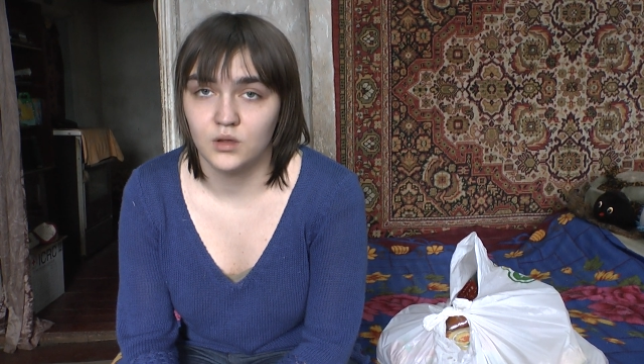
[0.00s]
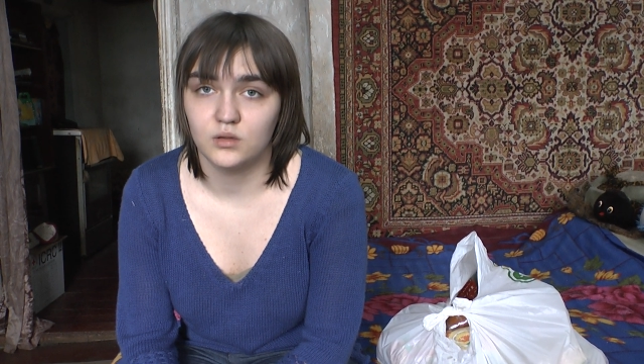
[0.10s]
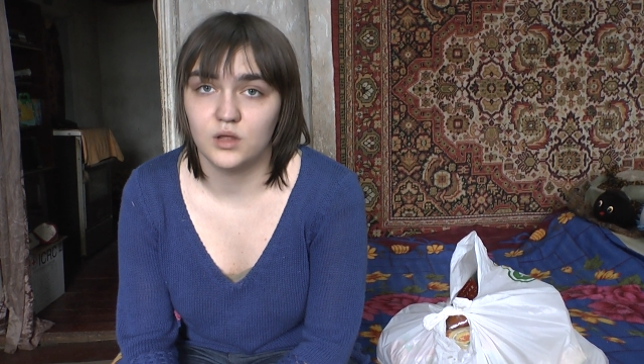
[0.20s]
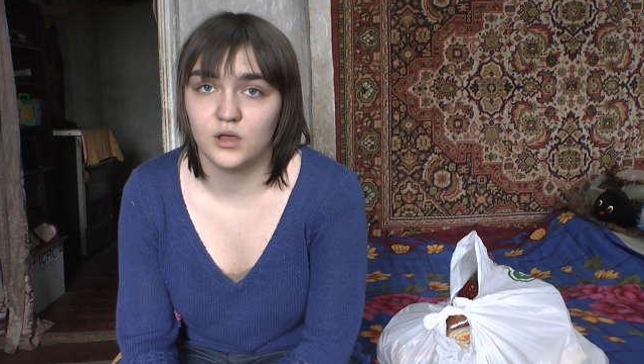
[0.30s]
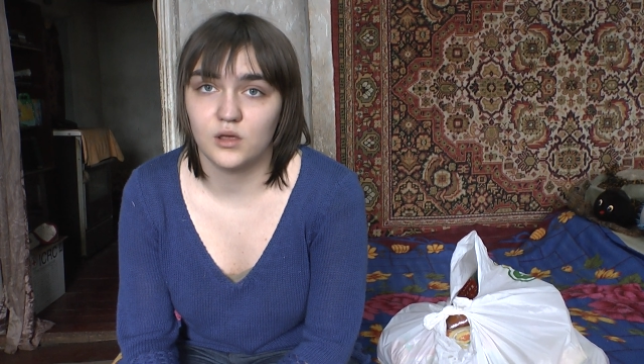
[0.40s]

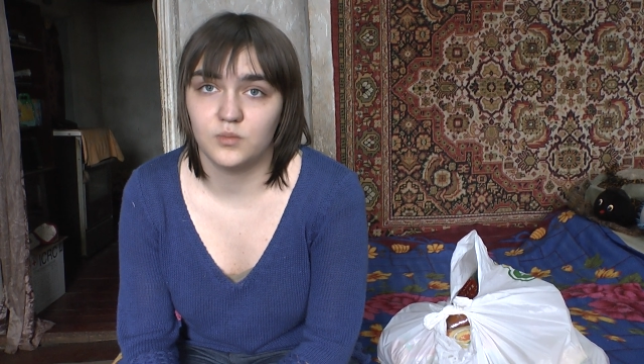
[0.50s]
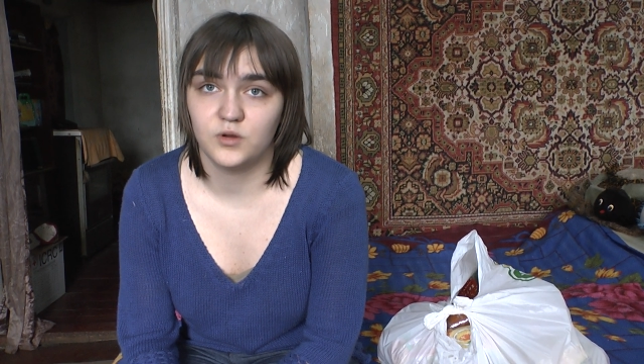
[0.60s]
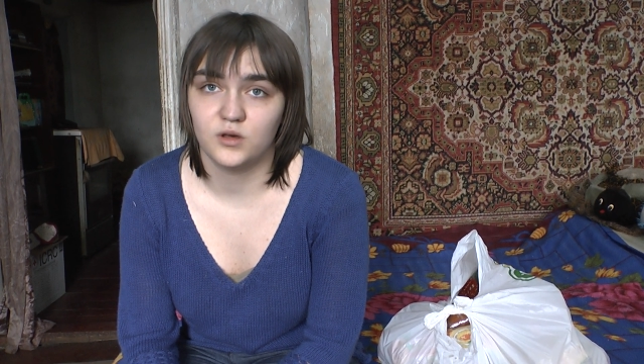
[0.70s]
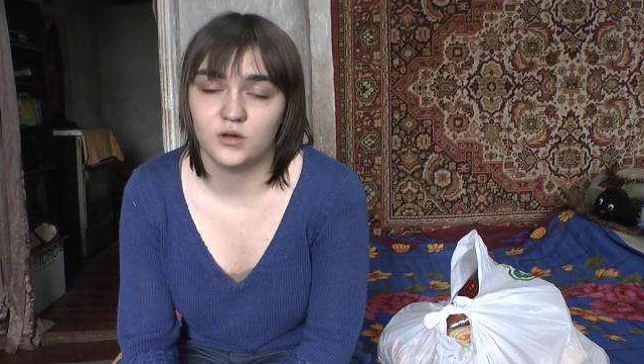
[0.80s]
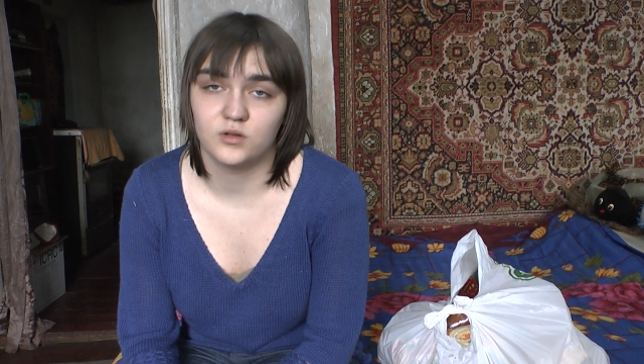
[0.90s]
Да, я
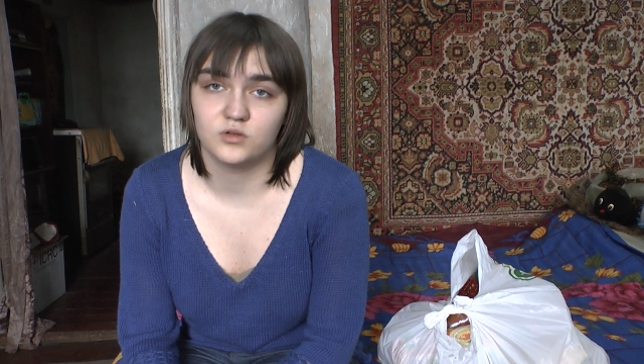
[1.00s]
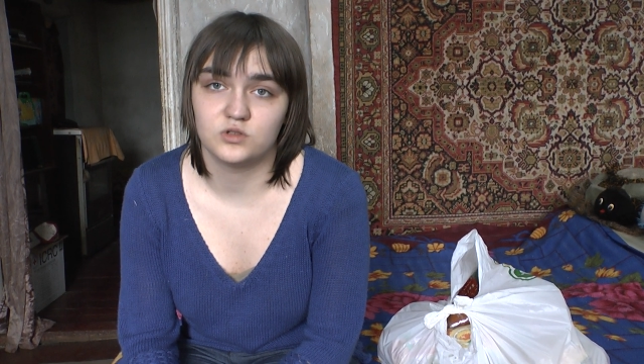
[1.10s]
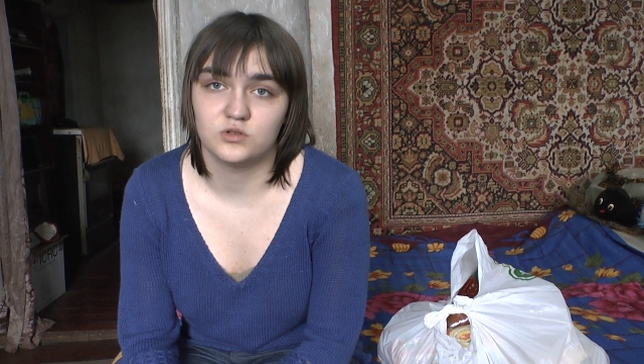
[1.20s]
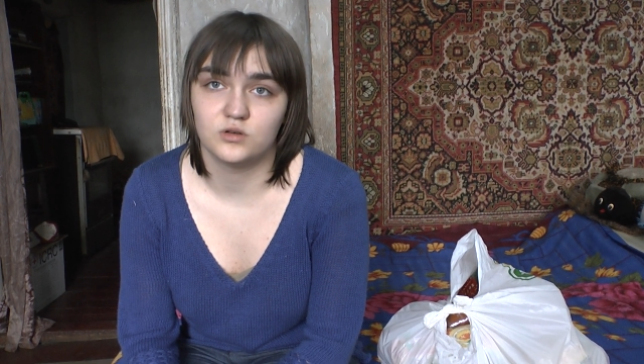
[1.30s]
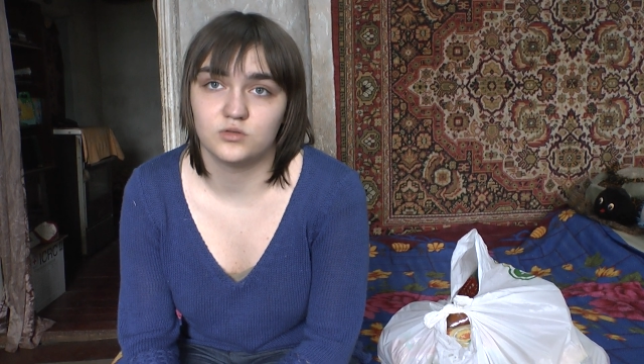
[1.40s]
приехала
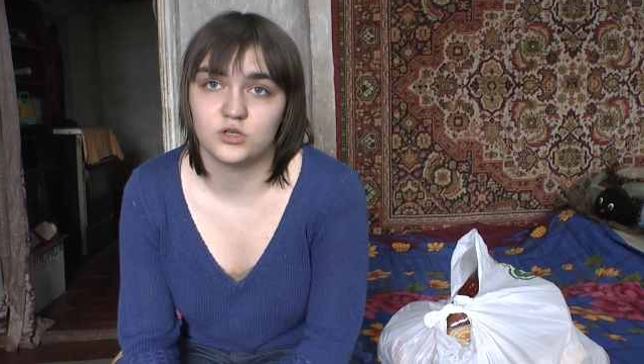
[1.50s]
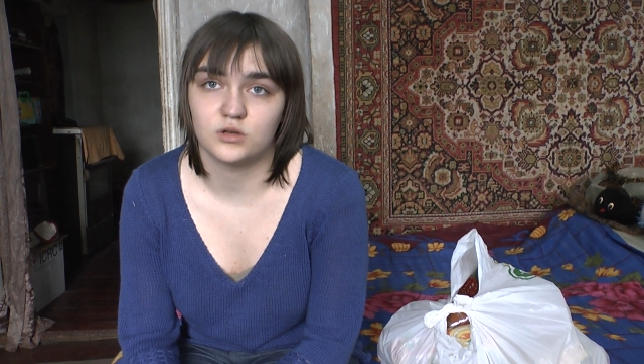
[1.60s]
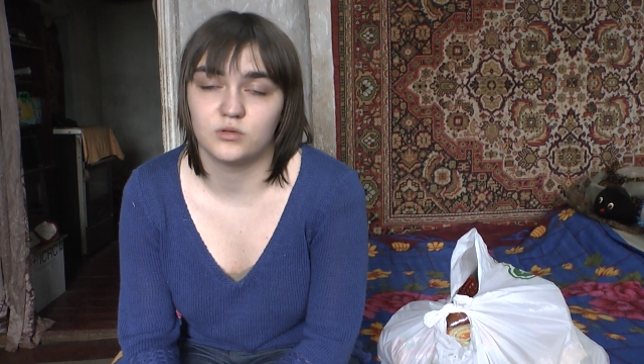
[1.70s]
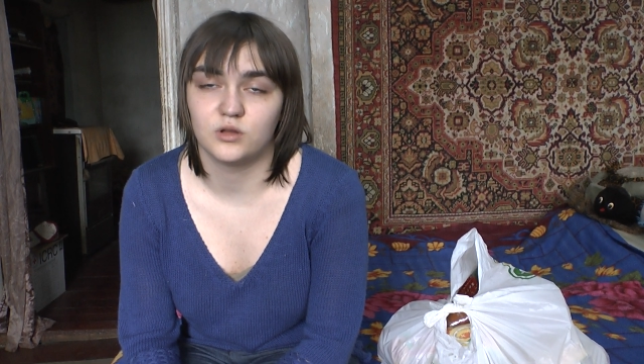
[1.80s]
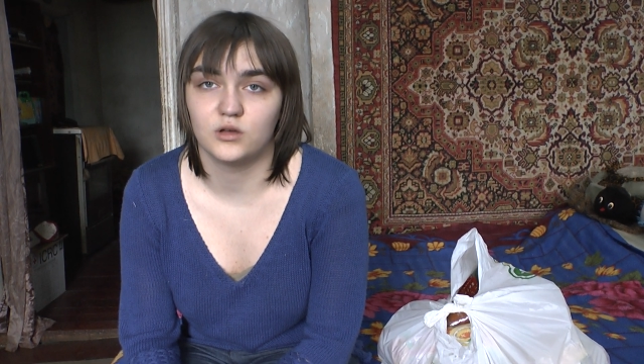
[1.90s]
сюда
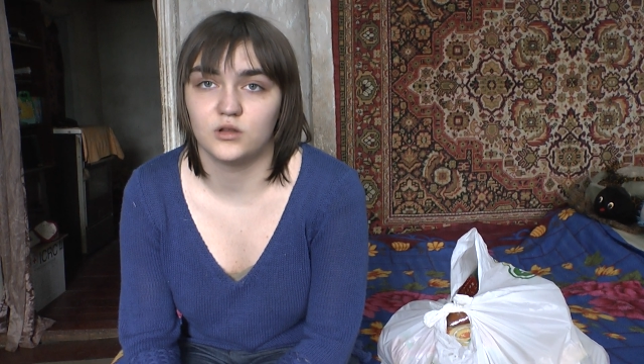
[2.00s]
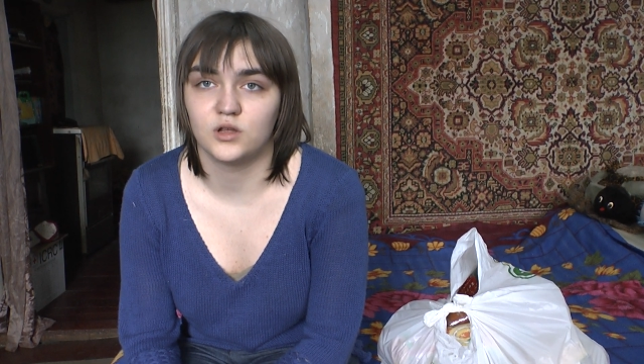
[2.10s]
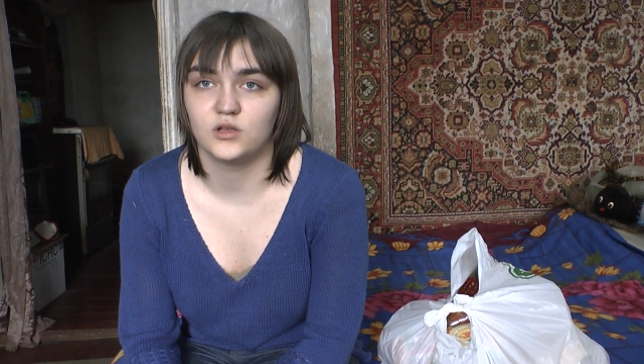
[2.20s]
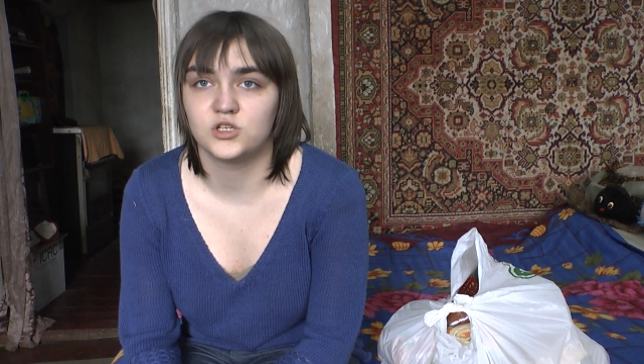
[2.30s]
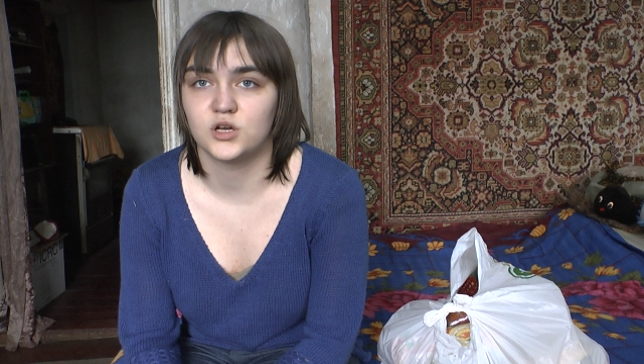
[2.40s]
уже наверное,
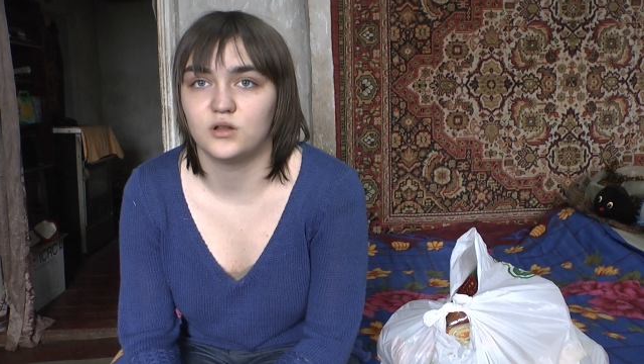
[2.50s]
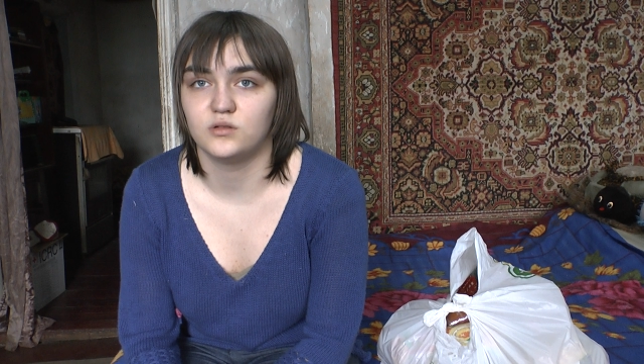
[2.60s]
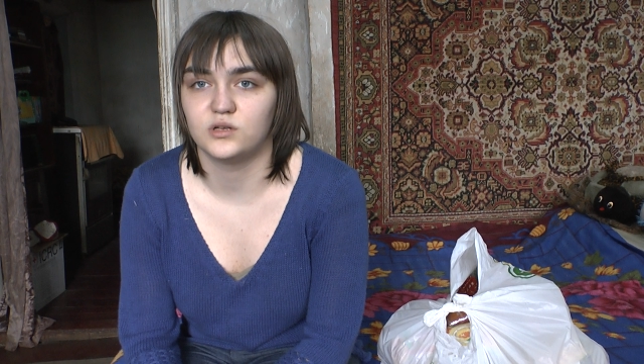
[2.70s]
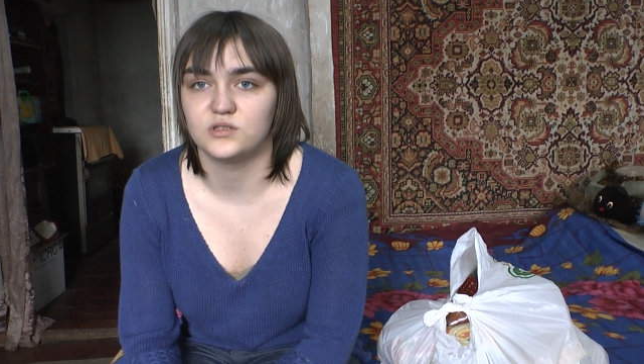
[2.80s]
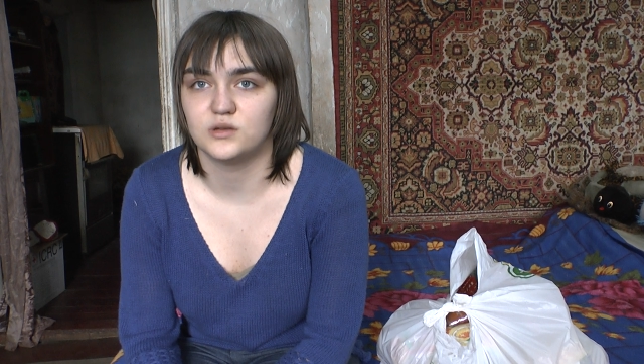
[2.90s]

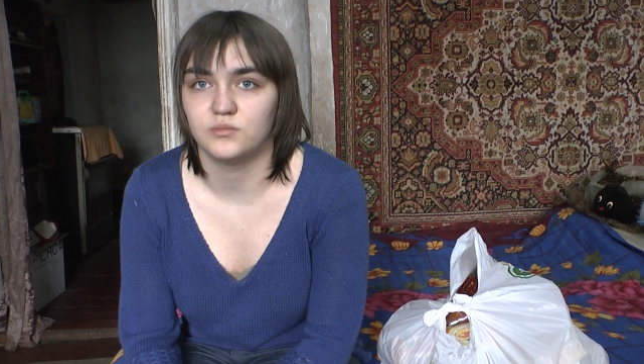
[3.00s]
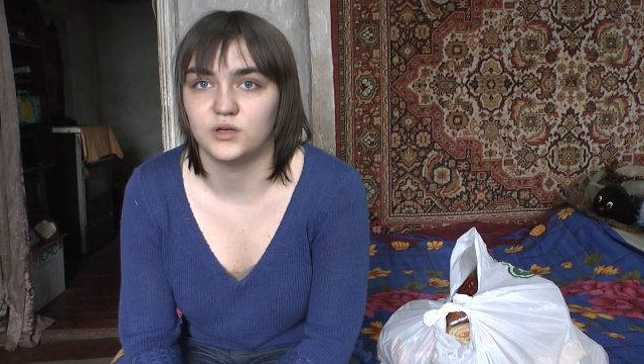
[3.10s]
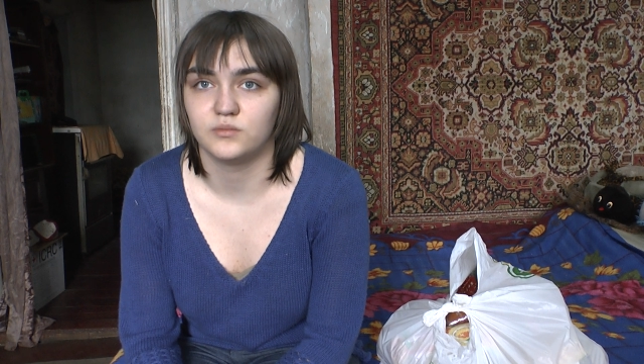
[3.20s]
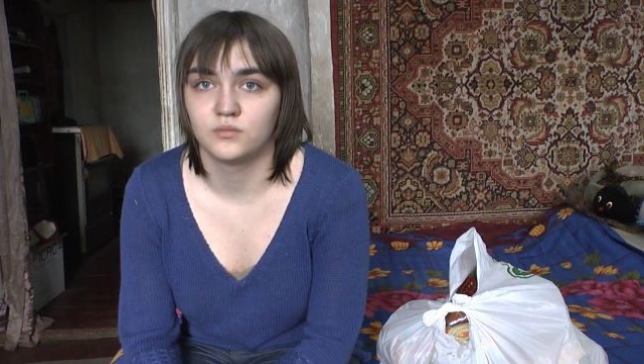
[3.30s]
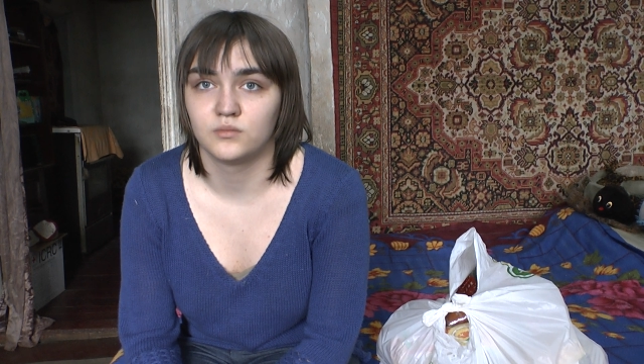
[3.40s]
начало зимы.